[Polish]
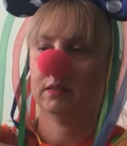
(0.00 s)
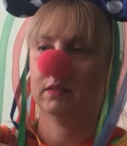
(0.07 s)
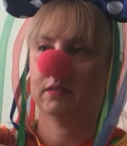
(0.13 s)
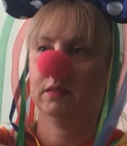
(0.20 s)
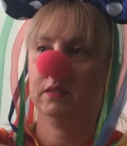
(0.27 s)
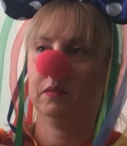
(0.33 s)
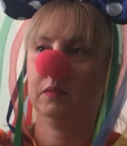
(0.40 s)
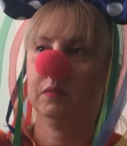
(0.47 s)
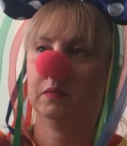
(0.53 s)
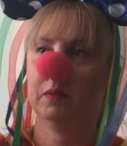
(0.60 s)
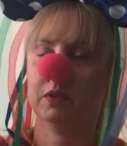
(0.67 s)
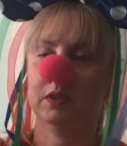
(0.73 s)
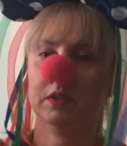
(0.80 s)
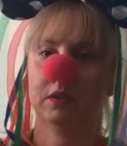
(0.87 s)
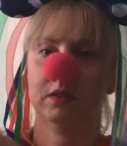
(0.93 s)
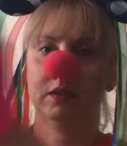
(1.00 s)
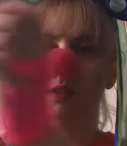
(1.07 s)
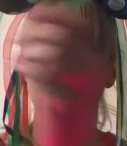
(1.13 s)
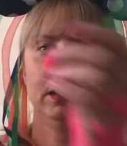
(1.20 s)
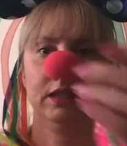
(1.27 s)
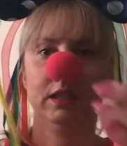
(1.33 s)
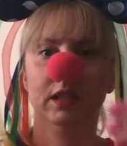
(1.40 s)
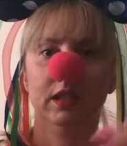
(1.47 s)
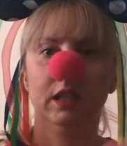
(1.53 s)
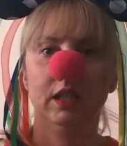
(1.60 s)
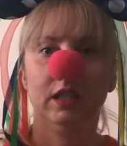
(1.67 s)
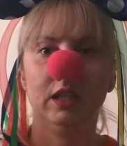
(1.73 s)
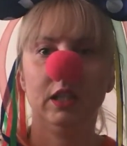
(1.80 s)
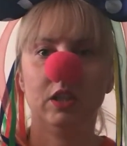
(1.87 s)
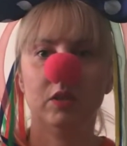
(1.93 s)
No, moi drodzy.
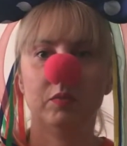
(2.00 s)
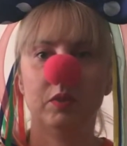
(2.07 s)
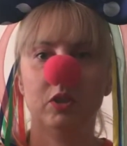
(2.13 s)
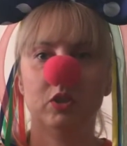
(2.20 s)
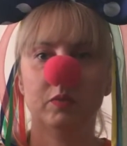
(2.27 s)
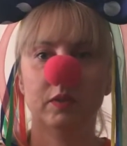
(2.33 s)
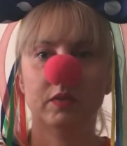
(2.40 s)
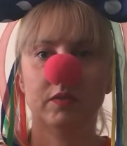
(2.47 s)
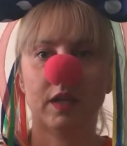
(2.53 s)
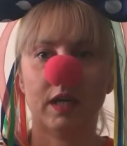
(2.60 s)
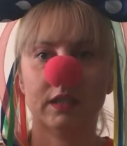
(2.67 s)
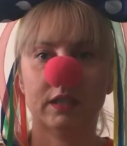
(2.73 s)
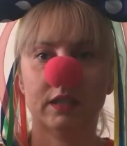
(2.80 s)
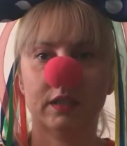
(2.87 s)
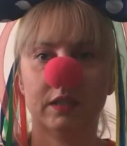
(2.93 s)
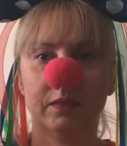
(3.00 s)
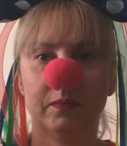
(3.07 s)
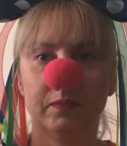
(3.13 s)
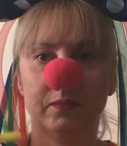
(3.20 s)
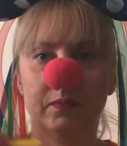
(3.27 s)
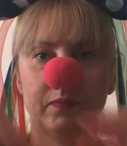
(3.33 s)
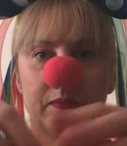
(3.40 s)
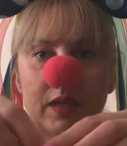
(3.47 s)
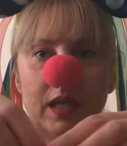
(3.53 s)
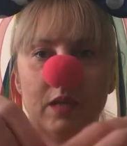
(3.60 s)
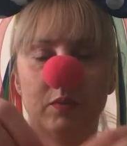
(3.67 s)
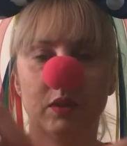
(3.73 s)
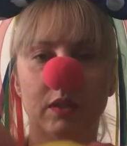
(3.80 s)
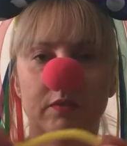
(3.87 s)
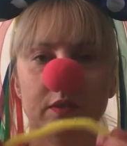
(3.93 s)
I robiliśmy kwiatki. Elmo
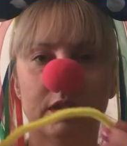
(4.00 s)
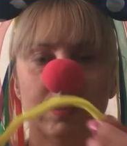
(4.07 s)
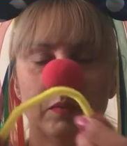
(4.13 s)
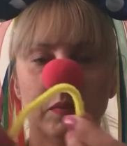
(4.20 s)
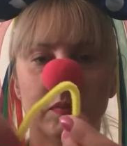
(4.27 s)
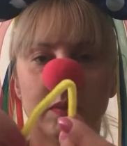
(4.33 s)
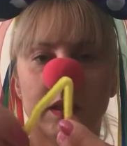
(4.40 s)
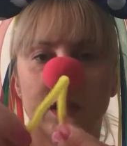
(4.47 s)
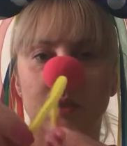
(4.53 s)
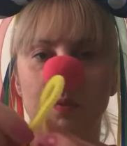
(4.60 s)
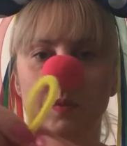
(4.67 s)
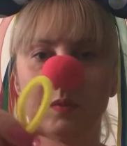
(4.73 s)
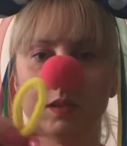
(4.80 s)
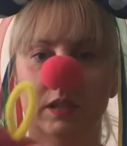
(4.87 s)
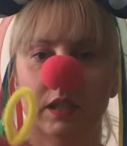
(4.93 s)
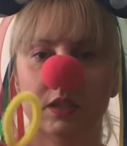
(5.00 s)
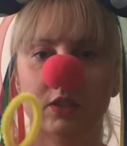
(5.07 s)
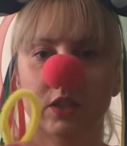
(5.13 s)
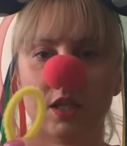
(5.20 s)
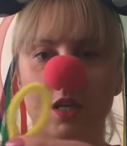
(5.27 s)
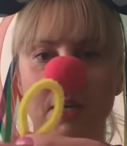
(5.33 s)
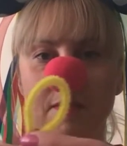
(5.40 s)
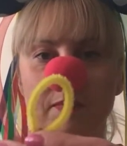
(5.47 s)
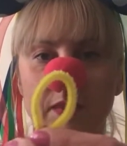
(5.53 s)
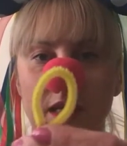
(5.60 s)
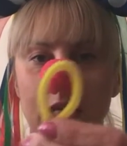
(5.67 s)
nam wtedy pomagał, pamiętacie?